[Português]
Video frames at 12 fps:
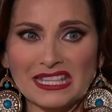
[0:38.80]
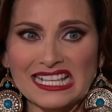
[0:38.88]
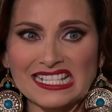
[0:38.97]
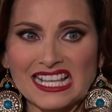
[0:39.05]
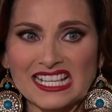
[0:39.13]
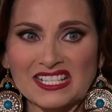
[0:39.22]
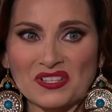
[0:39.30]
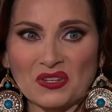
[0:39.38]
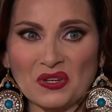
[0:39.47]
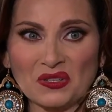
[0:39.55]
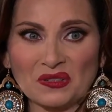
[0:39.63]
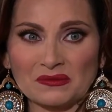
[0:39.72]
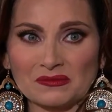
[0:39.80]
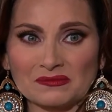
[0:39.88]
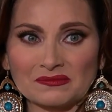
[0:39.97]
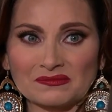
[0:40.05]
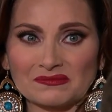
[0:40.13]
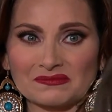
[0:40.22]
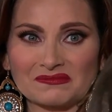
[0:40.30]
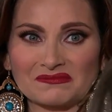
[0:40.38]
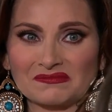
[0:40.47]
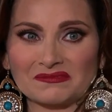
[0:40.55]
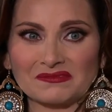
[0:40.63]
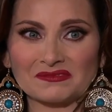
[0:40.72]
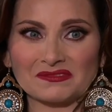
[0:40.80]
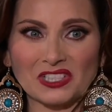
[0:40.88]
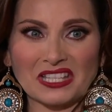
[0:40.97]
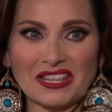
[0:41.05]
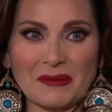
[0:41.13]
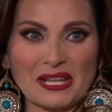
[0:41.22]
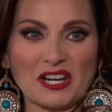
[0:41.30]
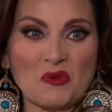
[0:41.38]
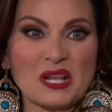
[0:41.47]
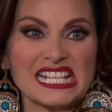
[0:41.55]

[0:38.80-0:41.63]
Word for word: Você me dá nojo. Não sente